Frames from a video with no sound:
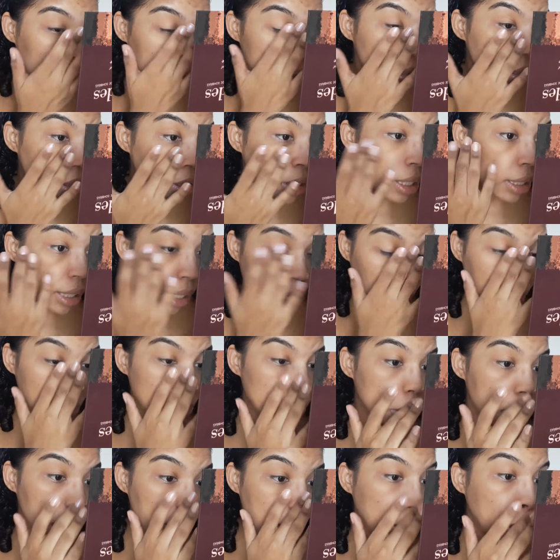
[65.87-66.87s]
Já tá
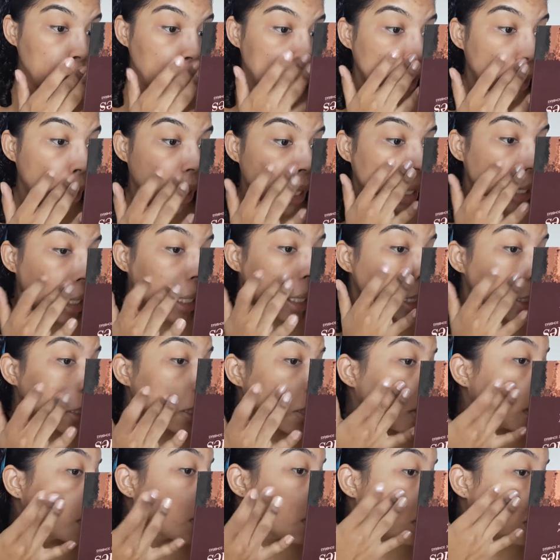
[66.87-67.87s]
com skincare,
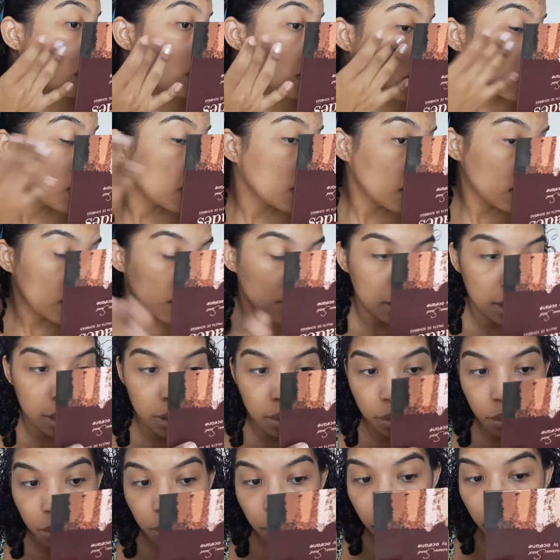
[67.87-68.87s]

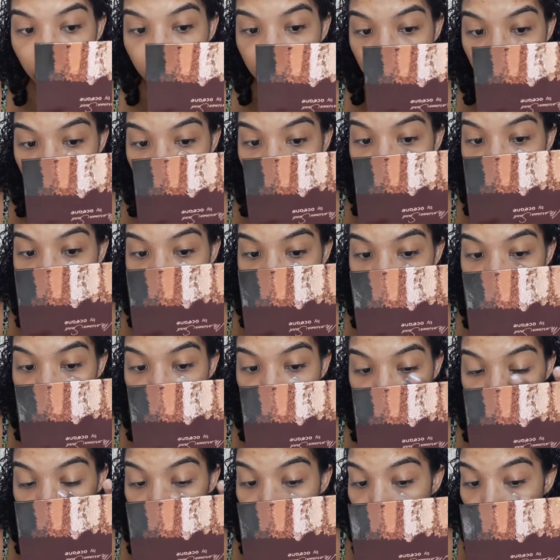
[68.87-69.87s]

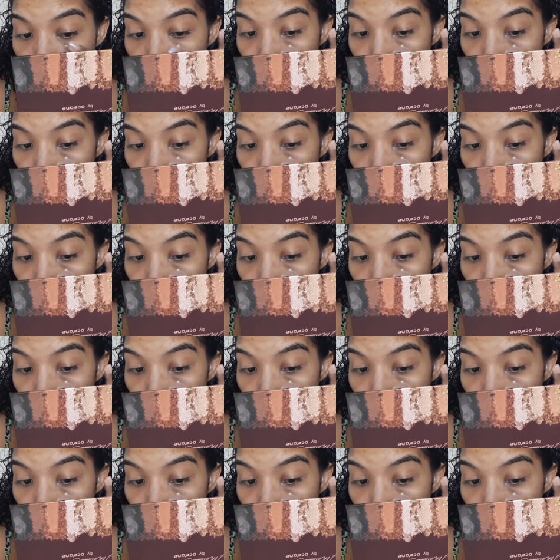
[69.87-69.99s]
protetor.